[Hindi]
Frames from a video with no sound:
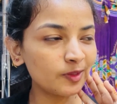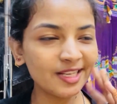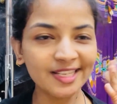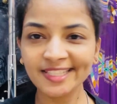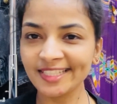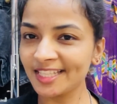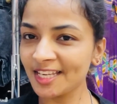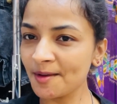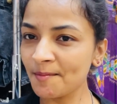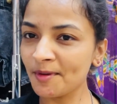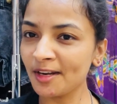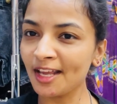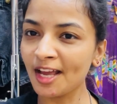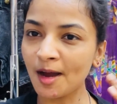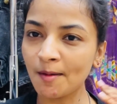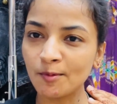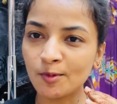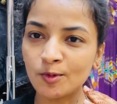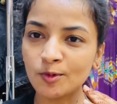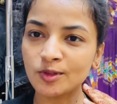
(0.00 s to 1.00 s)
इसलिए मैंने
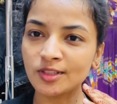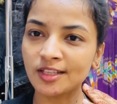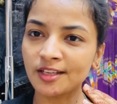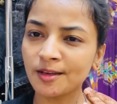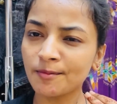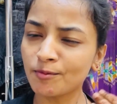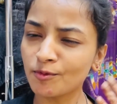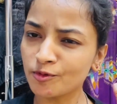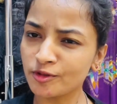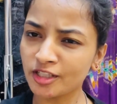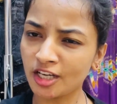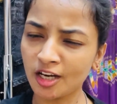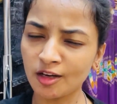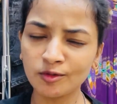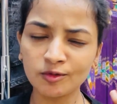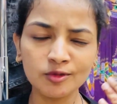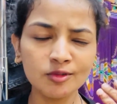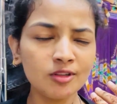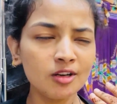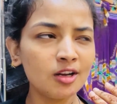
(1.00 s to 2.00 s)
आप लोगों से पूछा
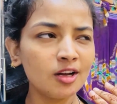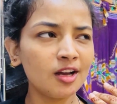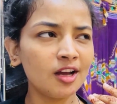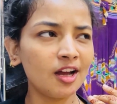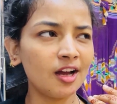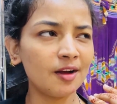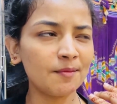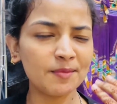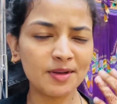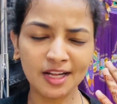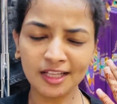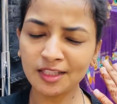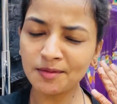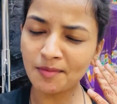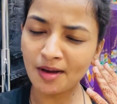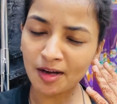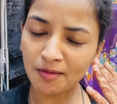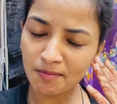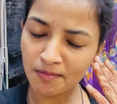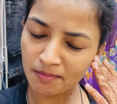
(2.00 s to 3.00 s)
हूँ मेरा
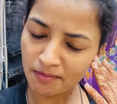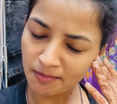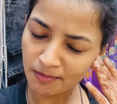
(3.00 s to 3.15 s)
दिमाग